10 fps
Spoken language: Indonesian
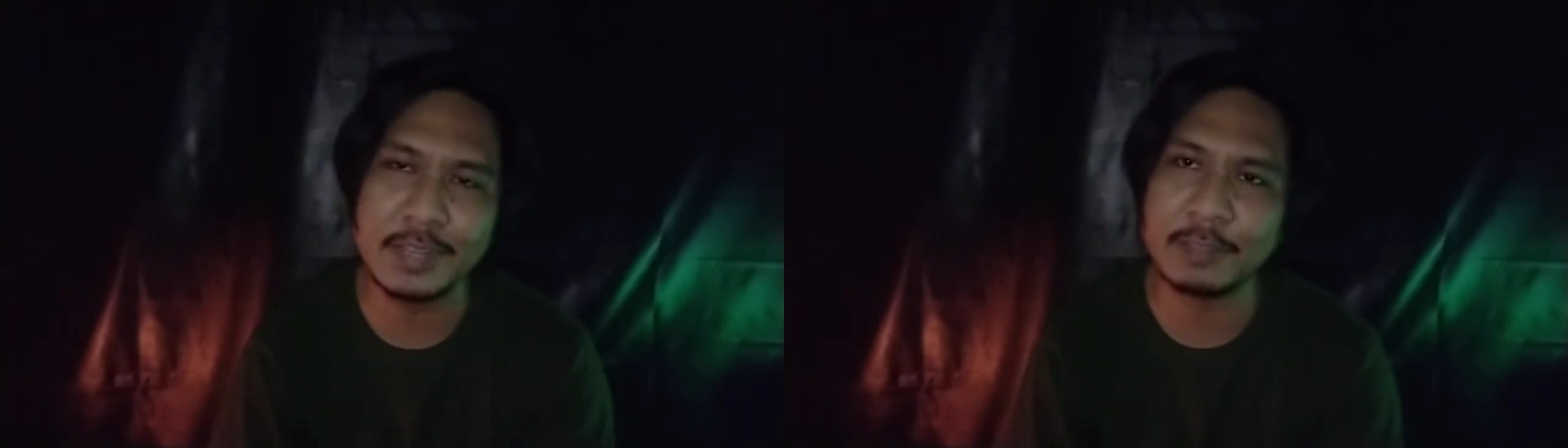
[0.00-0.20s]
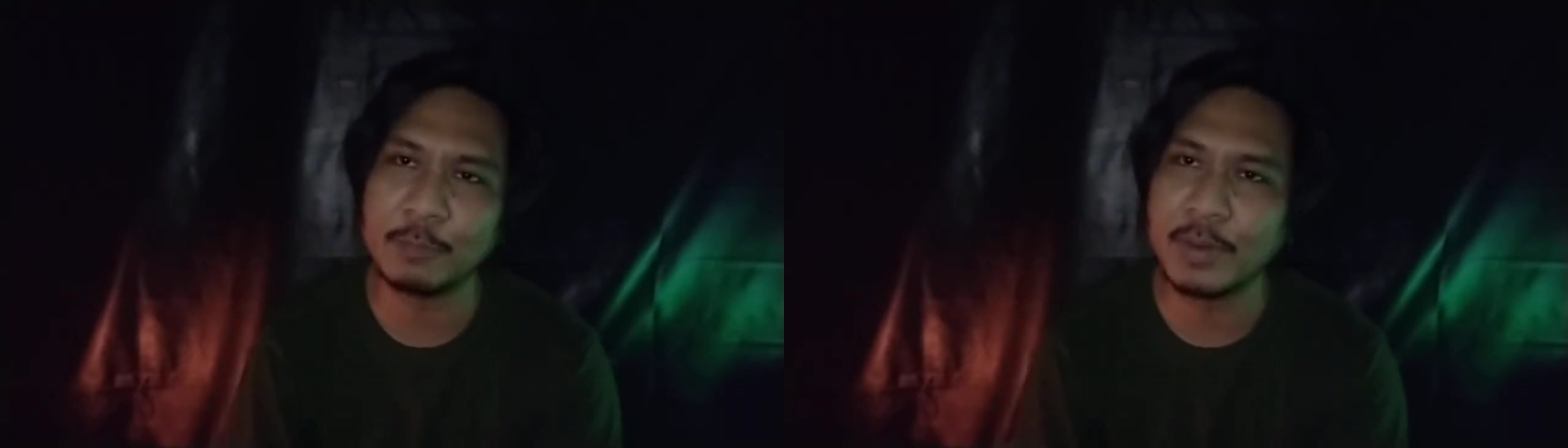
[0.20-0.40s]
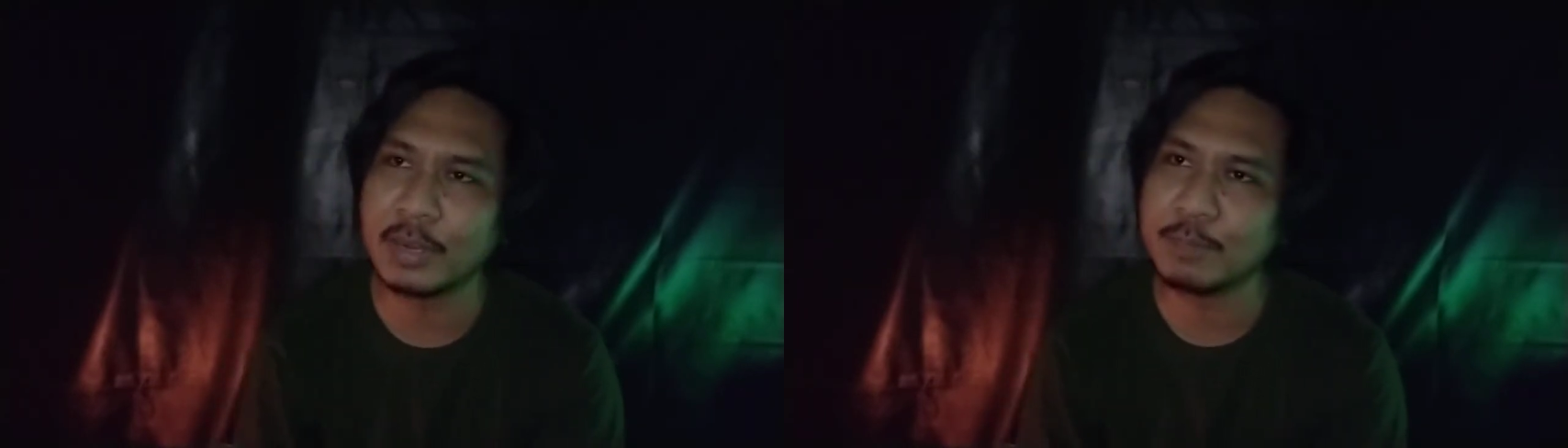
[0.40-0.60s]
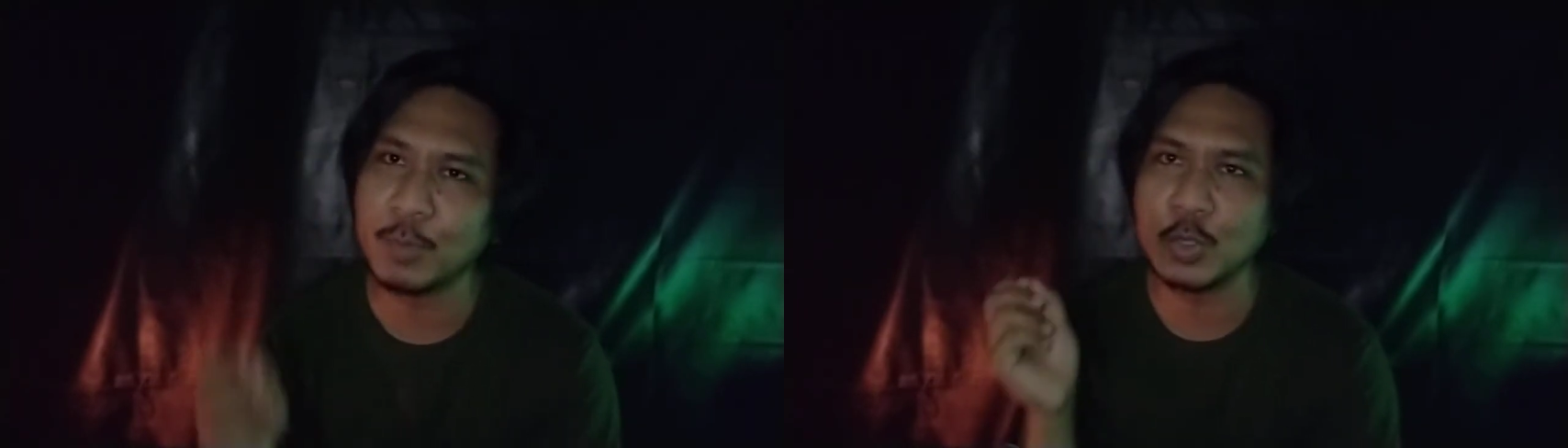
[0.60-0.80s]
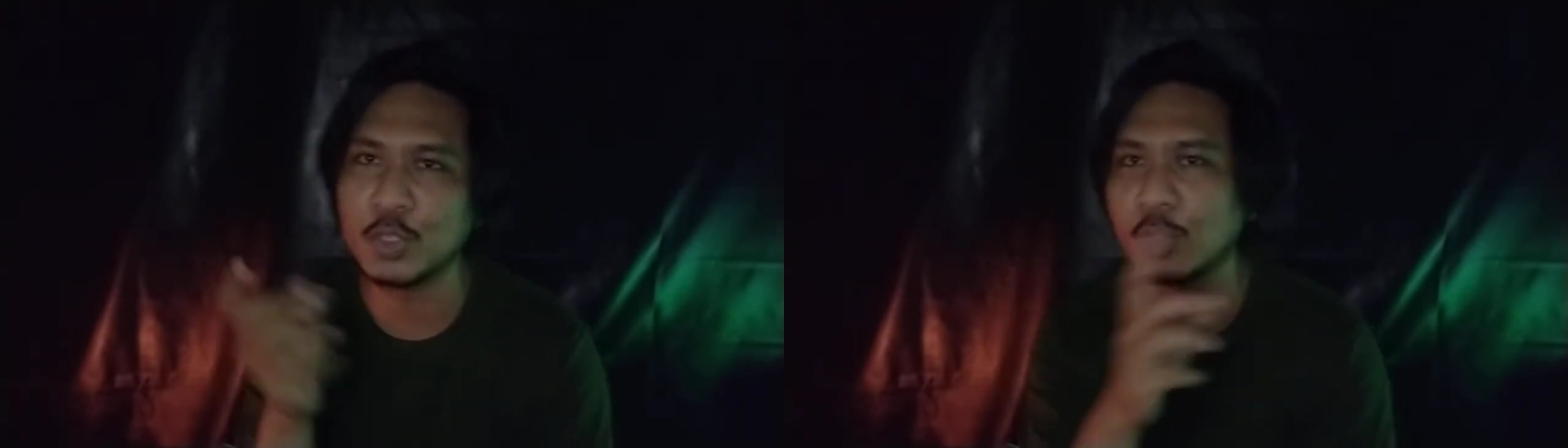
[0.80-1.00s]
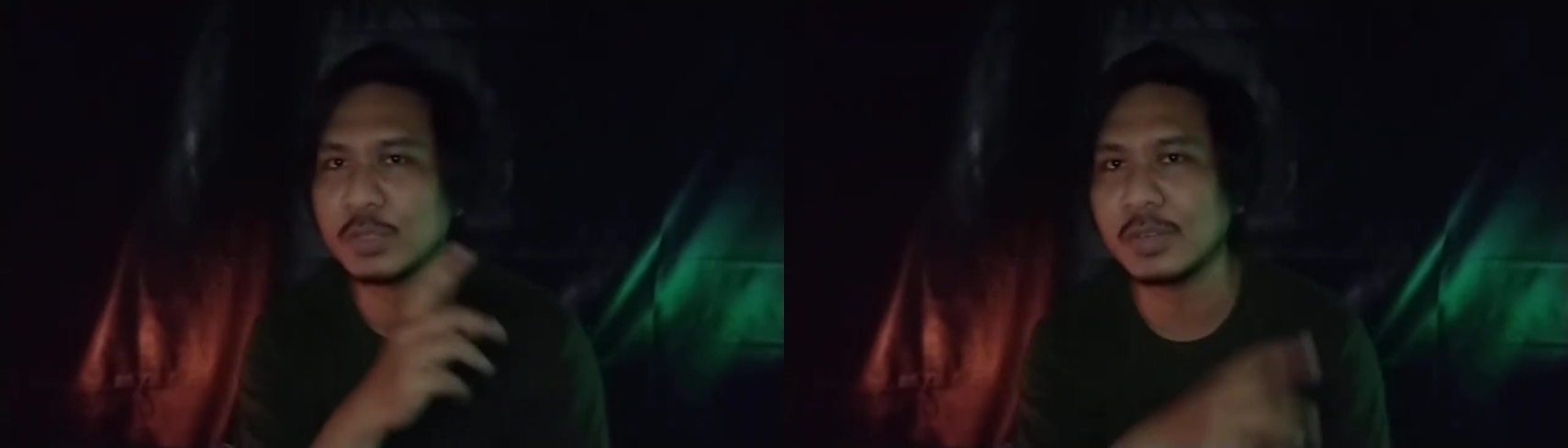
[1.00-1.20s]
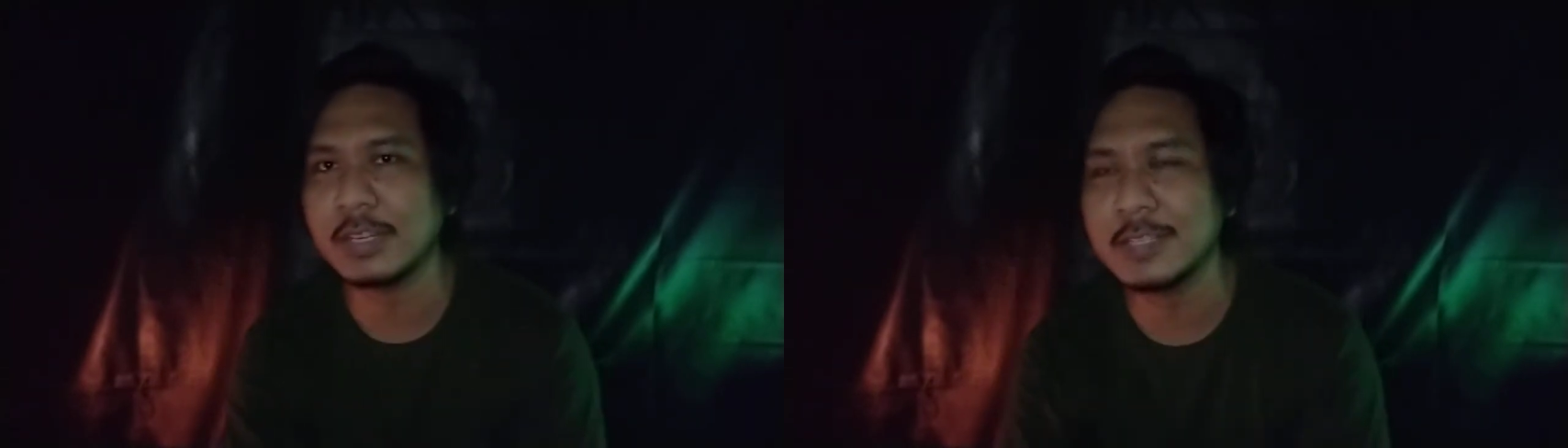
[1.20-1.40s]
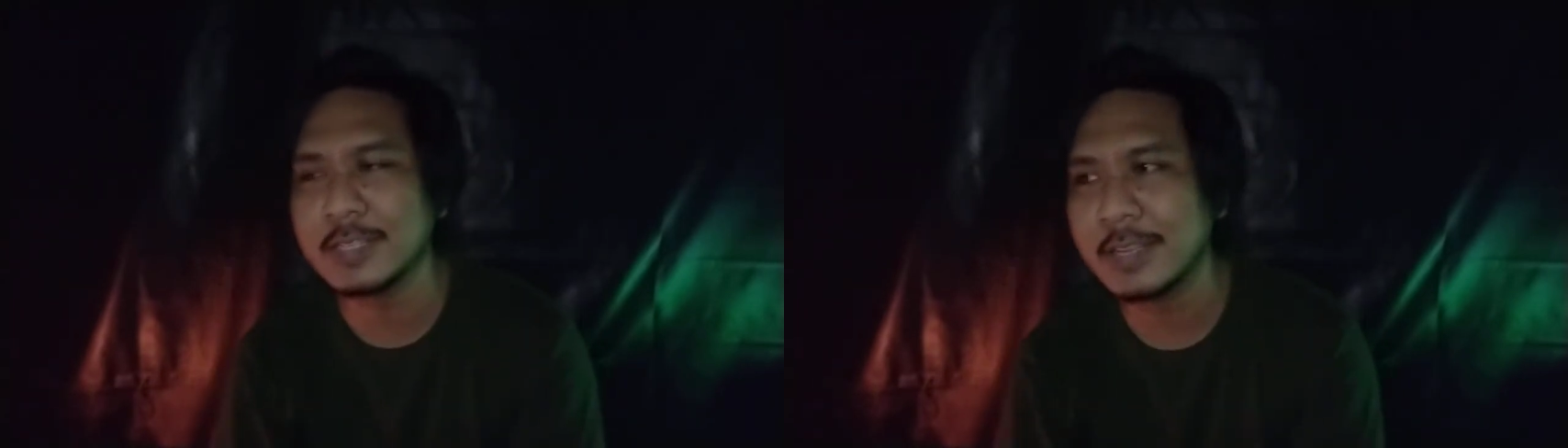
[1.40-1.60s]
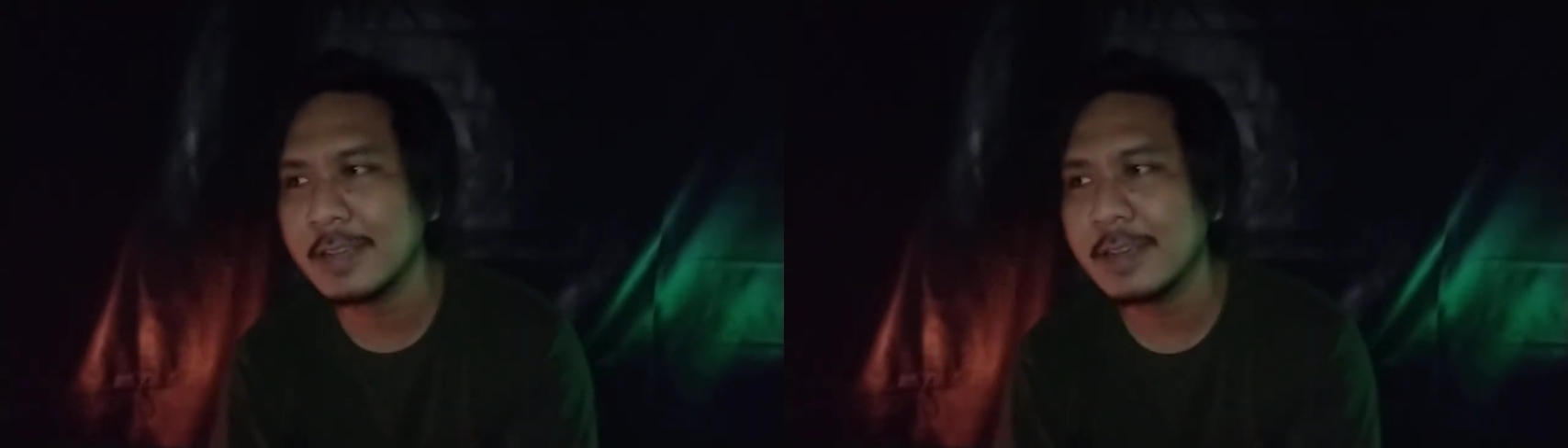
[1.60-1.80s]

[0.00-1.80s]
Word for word: atau para poststrukturalis,